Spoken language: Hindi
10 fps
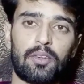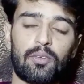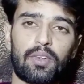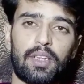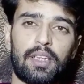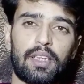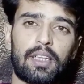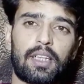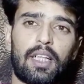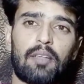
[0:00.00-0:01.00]
क्योंकि
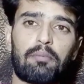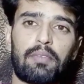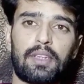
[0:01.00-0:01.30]
अगर आप